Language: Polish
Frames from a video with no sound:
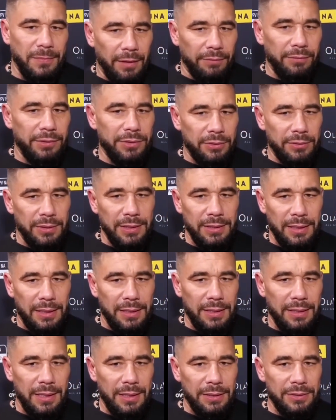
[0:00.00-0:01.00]
wyciągnięta
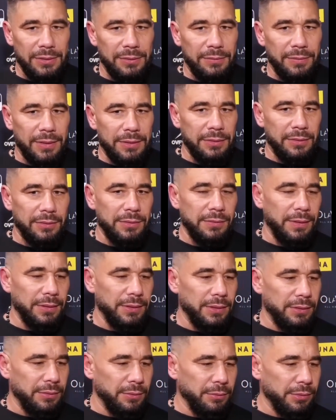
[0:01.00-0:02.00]
ręka, czy wiesz, no,
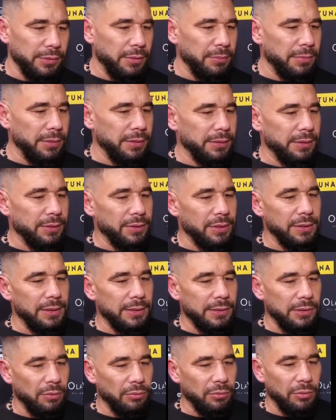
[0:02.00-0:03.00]
zwłaszcza te osoby, jeżeli
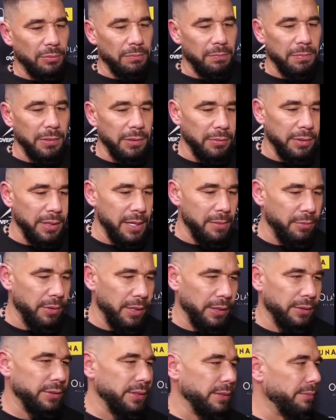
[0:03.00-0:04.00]
nie są, to były jemu
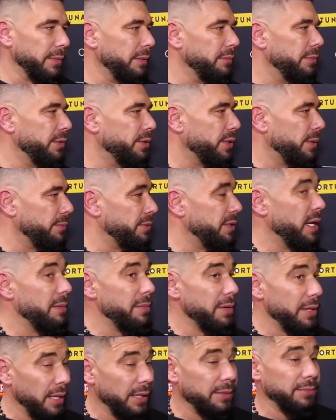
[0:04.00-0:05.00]
jakoś tam najbliższe,
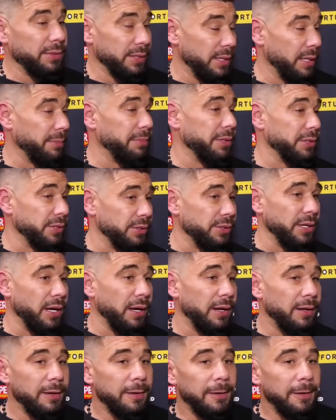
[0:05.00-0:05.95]
przynajmniej na jakimś etapie życia.